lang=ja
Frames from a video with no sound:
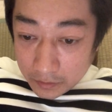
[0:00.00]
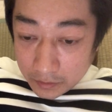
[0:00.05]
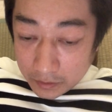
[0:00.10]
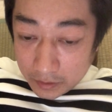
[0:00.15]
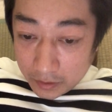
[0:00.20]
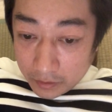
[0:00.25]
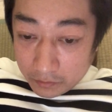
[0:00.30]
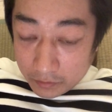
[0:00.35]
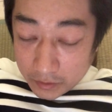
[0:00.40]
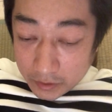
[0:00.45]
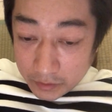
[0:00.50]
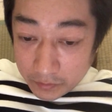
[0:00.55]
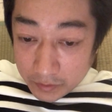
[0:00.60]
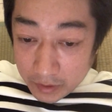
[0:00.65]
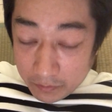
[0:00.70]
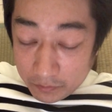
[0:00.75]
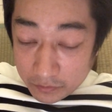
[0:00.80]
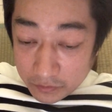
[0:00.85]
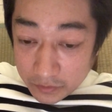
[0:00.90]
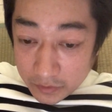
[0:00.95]
だけど私も
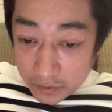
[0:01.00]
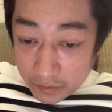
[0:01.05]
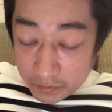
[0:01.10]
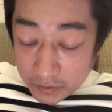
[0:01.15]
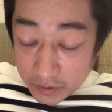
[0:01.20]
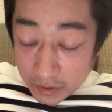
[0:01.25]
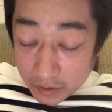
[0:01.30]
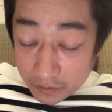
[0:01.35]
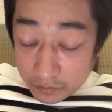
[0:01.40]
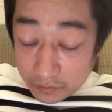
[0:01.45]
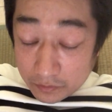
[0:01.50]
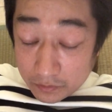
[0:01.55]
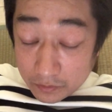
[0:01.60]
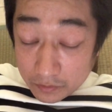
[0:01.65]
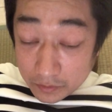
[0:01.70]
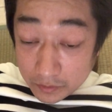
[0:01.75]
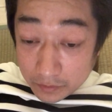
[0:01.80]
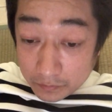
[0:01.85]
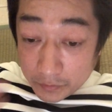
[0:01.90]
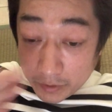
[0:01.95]
タバコ吸ってましたけど
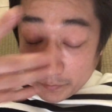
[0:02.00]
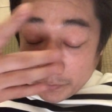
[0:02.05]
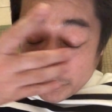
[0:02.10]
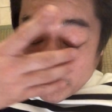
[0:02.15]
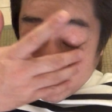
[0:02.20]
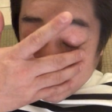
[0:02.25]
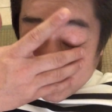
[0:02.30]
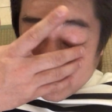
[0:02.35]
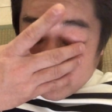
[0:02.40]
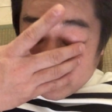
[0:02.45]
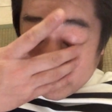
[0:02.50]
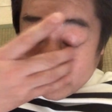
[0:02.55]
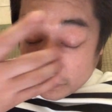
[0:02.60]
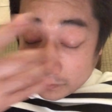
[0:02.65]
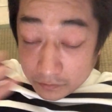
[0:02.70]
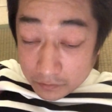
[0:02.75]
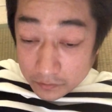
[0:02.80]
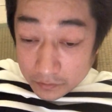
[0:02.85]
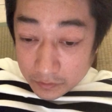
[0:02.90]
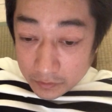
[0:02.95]
もうやめましたけど
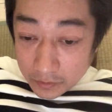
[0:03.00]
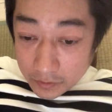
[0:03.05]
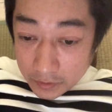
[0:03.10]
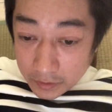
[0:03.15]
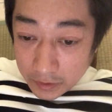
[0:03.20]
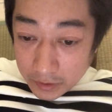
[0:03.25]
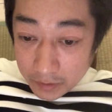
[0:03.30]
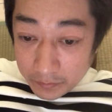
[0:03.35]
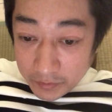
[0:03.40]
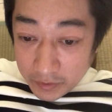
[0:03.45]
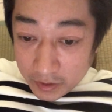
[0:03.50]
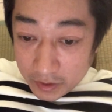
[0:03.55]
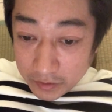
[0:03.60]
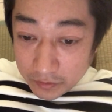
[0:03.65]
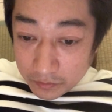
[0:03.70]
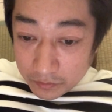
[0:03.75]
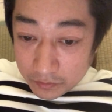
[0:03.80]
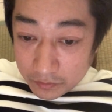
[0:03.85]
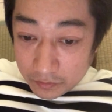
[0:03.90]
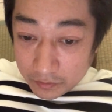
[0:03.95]
もやめた
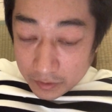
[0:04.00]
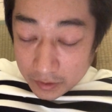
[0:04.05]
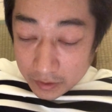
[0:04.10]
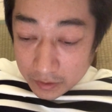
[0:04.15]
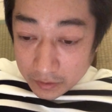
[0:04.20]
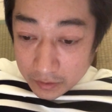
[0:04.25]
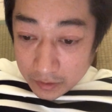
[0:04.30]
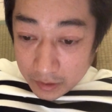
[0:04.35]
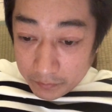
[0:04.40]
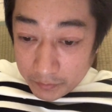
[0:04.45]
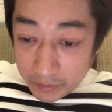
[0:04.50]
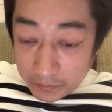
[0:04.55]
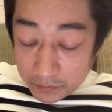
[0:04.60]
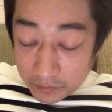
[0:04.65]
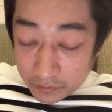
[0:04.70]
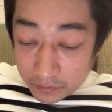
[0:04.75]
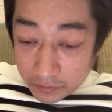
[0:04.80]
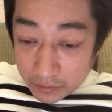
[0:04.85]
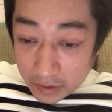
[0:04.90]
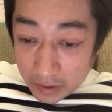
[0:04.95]
後の方が食べるも
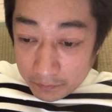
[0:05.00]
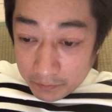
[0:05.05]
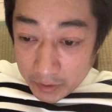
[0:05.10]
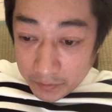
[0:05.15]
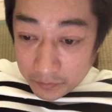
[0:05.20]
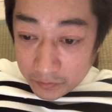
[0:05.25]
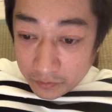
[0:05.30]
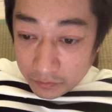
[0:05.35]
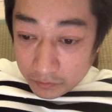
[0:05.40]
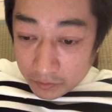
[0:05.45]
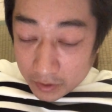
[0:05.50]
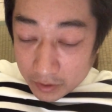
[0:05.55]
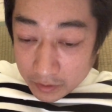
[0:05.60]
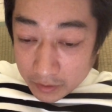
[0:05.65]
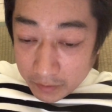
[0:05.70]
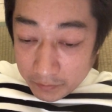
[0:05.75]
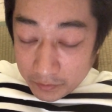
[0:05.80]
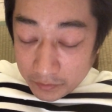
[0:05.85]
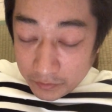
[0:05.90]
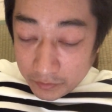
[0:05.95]
の甘いものとか
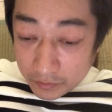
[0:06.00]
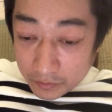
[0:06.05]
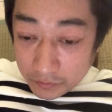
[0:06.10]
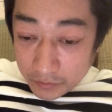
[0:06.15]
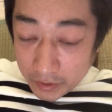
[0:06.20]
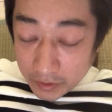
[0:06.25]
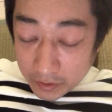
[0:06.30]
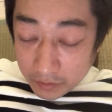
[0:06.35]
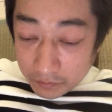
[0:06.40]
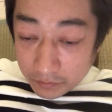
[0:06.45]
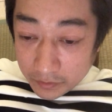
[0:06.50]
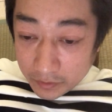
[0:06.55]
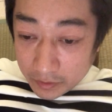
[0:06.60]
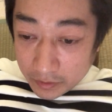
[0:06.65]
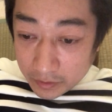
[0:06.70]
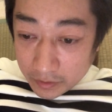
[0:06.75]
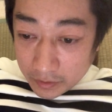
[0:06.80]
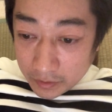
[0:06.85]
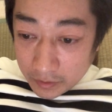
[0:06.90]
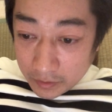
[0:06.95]
食べる量が増えたの
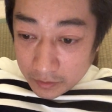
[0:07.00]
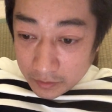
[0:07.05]
で